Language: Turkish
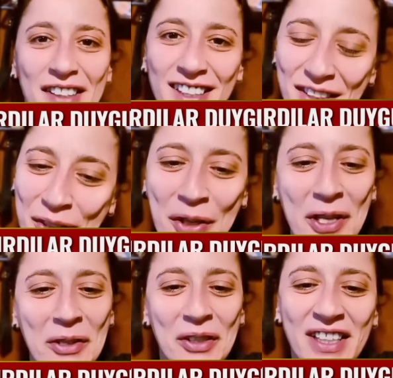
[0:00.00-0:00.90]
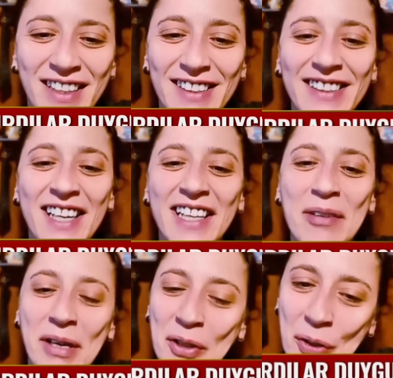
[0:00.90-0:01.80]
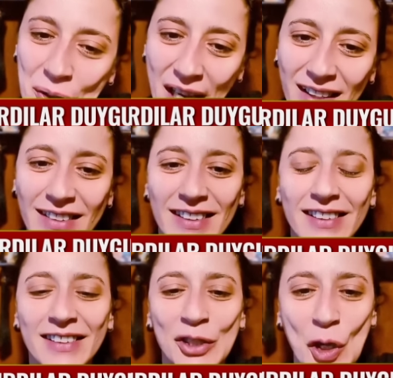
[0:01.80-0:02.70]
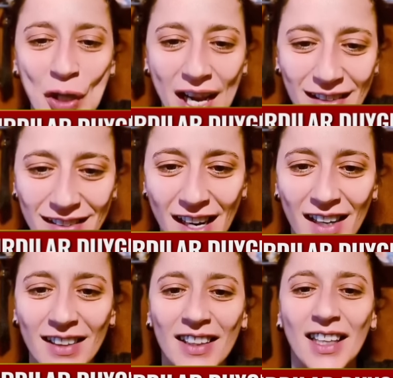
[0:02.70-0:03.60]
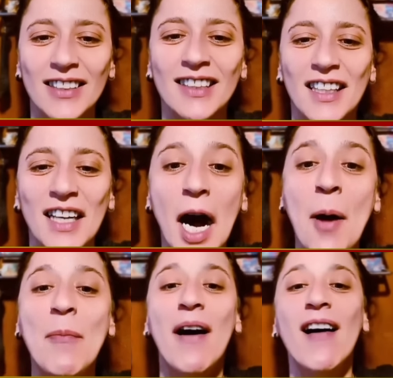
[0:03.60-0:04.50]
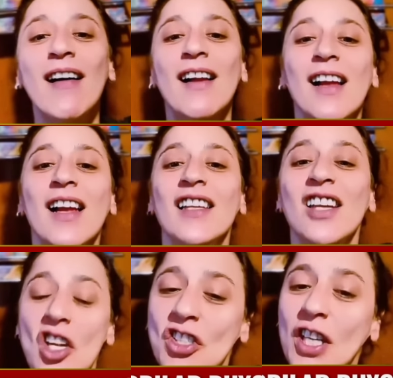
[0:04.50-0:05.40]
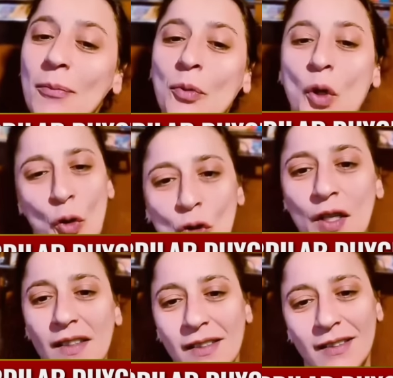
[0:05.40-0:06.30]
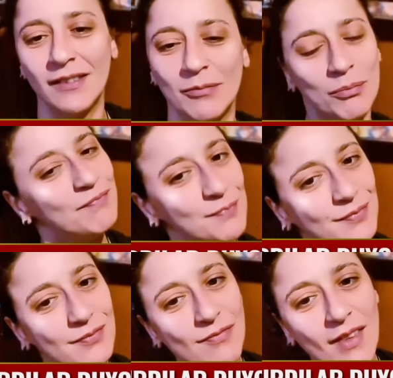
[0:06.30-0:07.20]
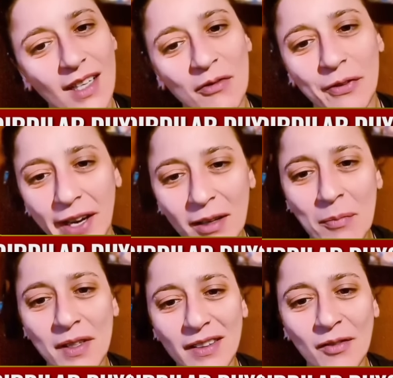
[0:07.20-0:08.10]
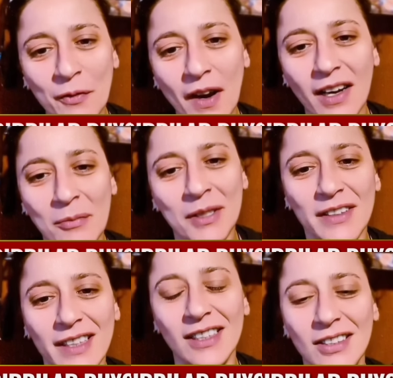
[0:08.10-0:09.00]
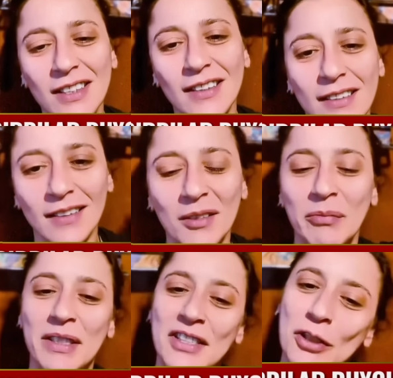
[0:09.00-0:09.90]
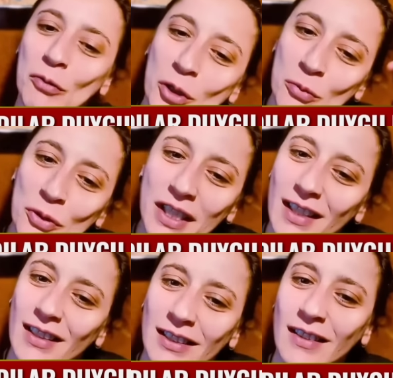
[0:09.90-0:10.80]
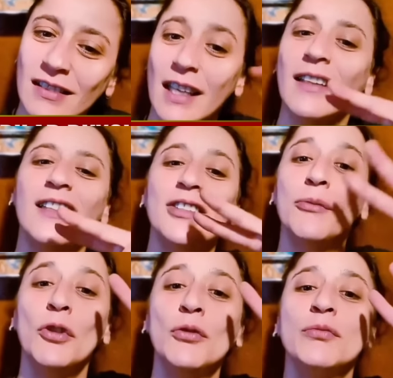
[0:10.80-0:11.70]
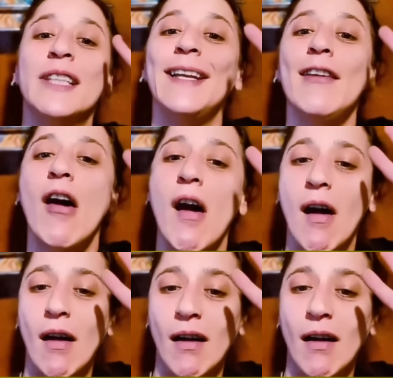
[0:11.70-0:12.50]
kadın kanala kadın kanala bak kolaydır. Kolaydır arkadaşlar. Ama yaşayıp göreceğiz. Fragmanı fragmanı geçtik. Birinci bölümü de geçtik. İkinci bölüm geliyor.